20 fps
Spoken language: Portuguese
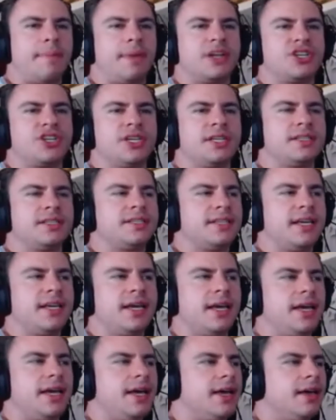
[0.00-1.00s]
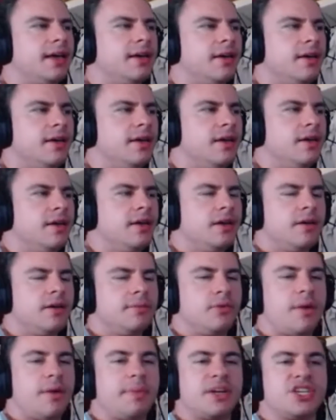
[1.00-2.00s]
é pra gente ser
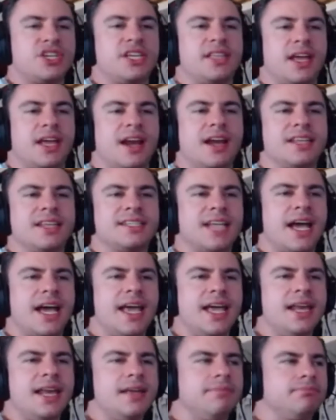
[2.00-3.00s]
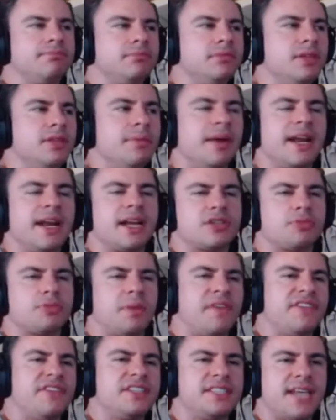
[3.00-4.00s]
não é pra gente analisar ele de maneira
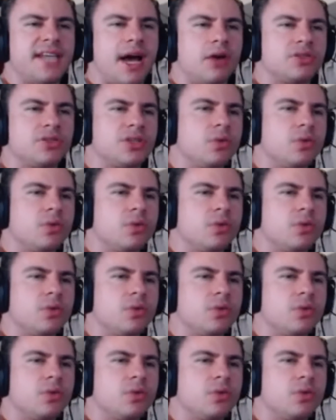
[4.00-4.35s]
superficial.